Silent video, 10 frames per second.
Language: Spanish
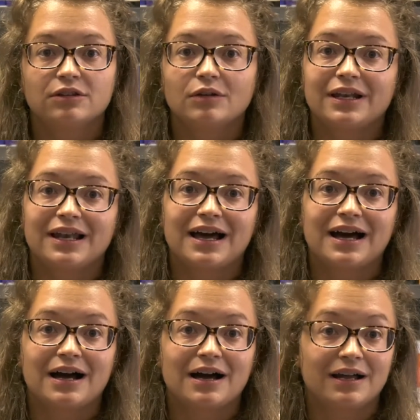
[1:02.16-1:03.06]
tanto en
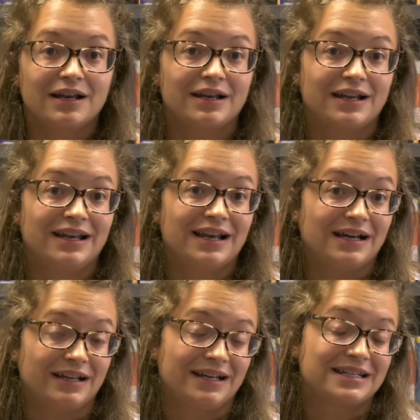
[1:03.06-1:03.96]

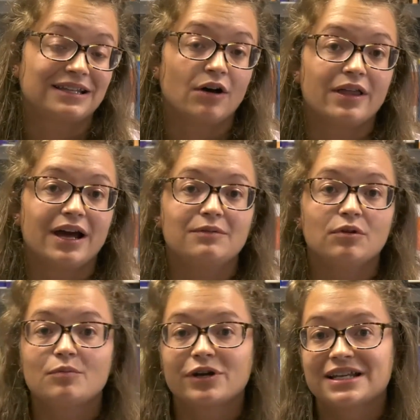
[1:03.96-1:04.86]
el estado de
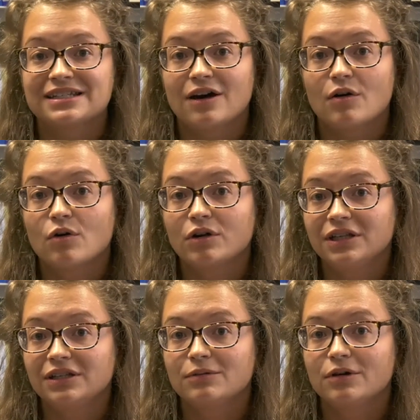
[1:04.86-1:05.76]
ánimo como en el estado
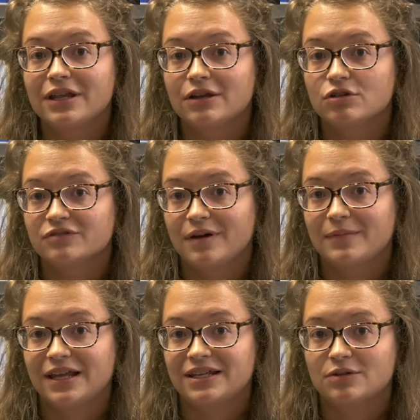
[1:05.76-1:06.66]
cognitivo de los
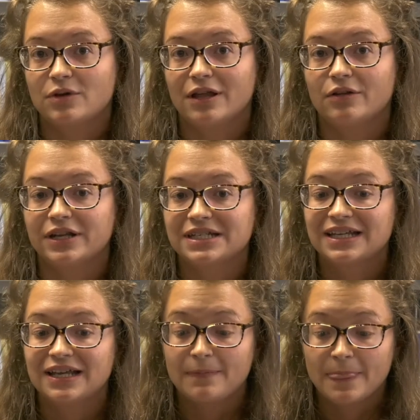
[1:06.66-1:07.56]
familiares
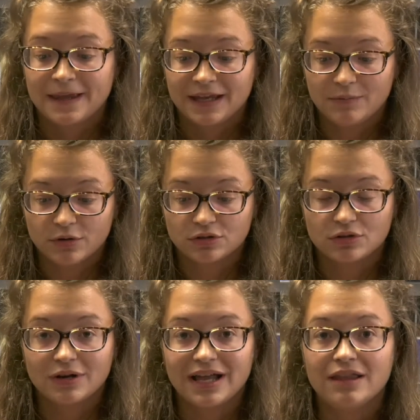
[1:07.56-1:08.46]
cuidadores y por
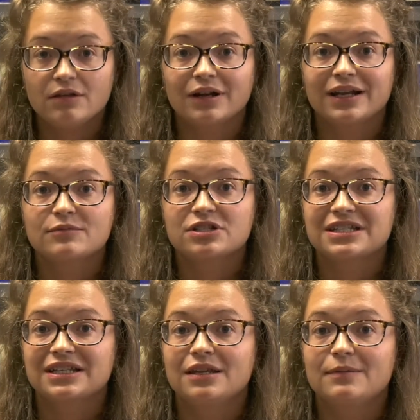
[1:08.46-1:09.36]
otro lado queremos
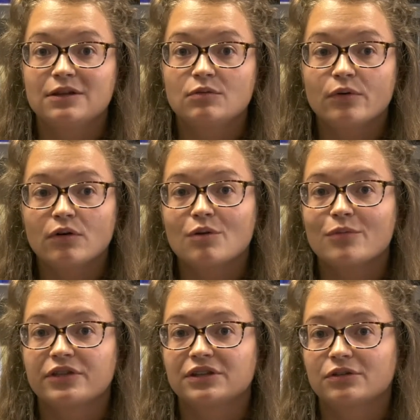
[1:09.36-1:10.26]
describir un poco
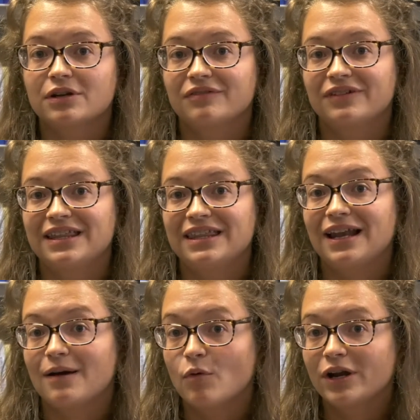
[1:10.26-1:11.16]
como centro de
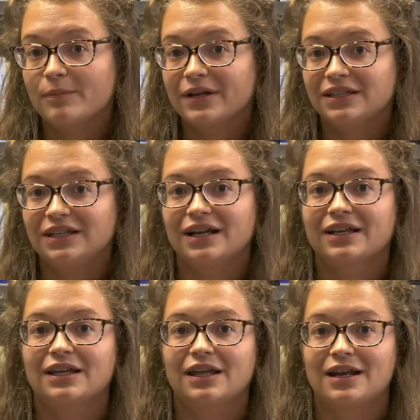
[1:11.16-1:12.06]
referencia la buena
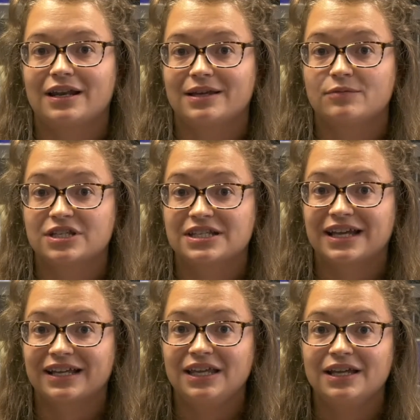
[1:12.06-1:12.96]
práctica que realizamos
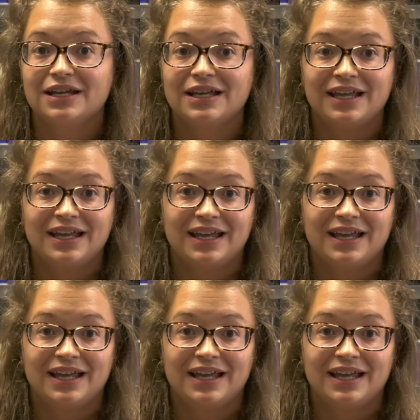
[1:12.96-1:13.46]
desde aquí,